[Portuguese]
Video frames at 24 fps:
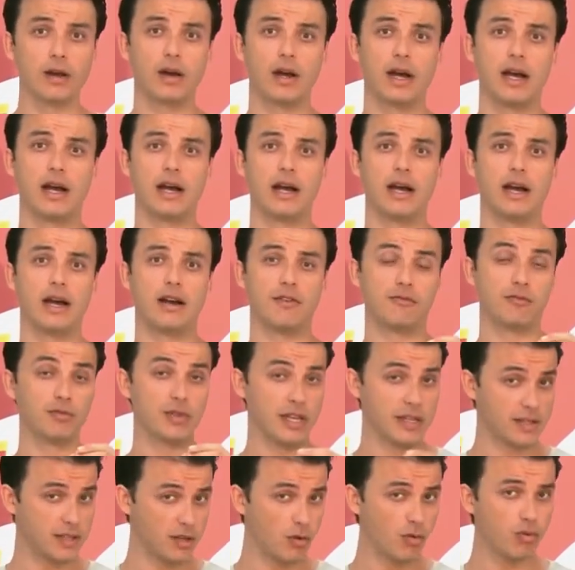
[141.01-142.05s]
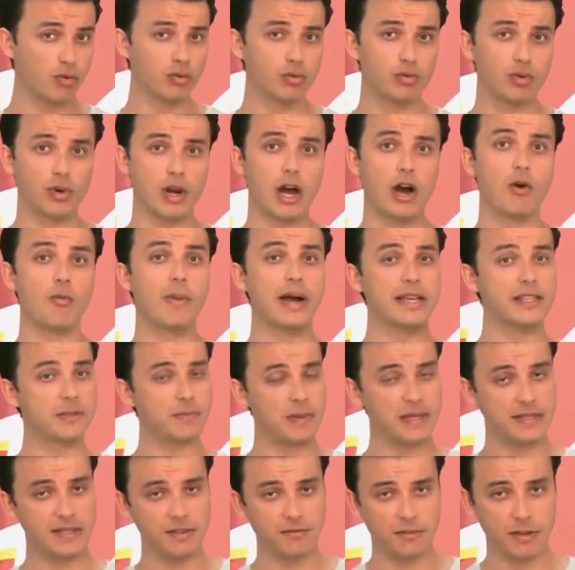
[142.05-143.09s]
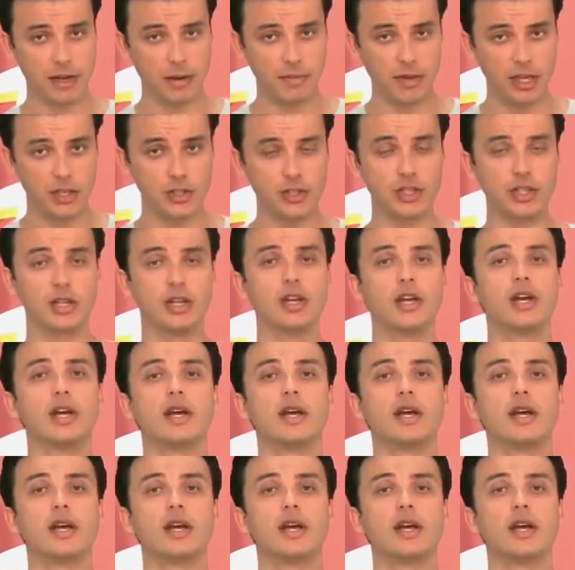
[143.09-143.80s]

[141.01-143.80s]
a Fundação Cultural, mais especificamente